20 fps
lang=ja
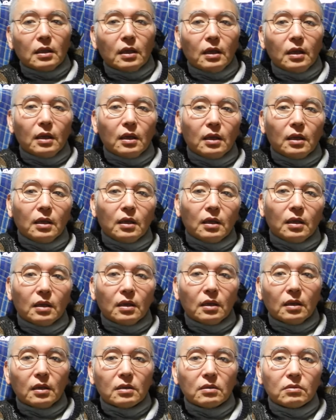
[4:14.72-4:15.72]
ね
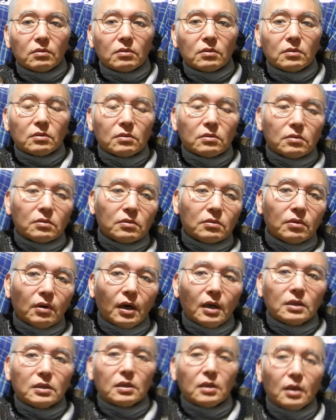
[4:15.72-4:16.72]
というの
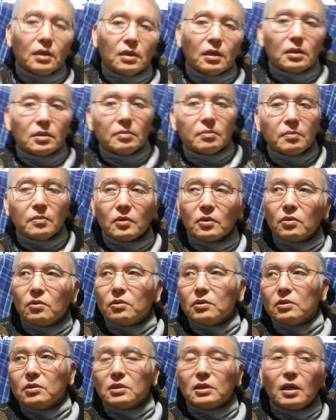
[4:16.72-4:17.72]
が人間なんですこ
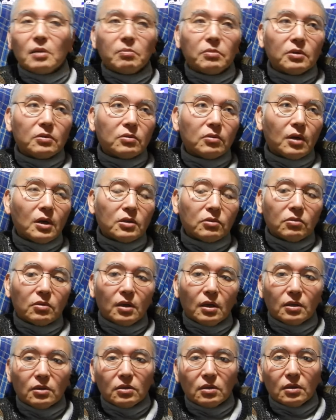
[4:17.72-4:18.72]
こに全部いるのがそ
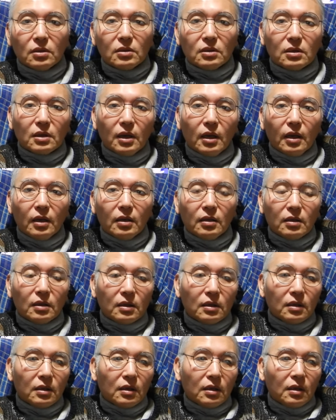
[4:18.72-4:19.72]
うなんですね、人間
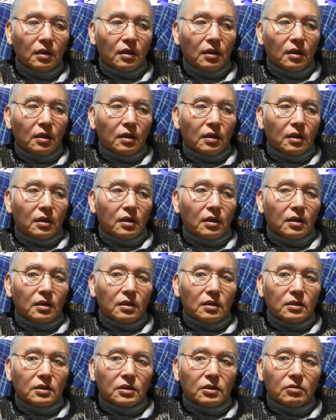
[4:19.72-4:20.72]

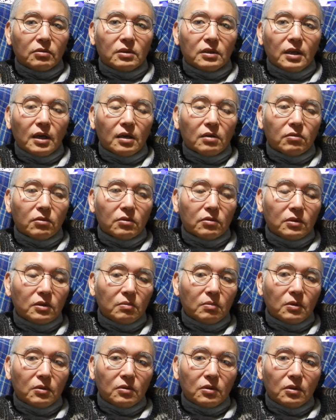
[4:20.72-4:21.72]
地球に100億
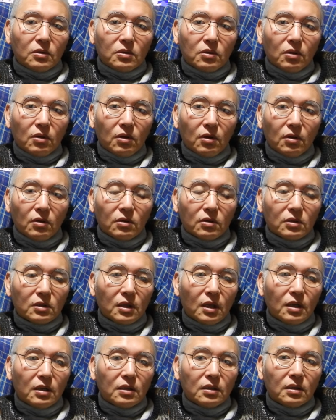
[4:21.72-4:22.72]
人もいるでしょ
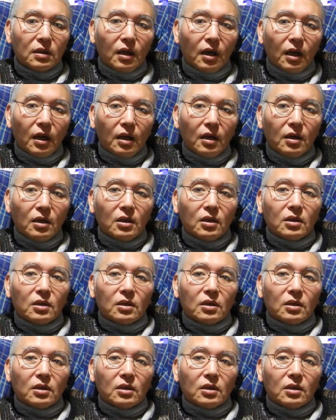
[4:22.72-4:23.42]
全員だから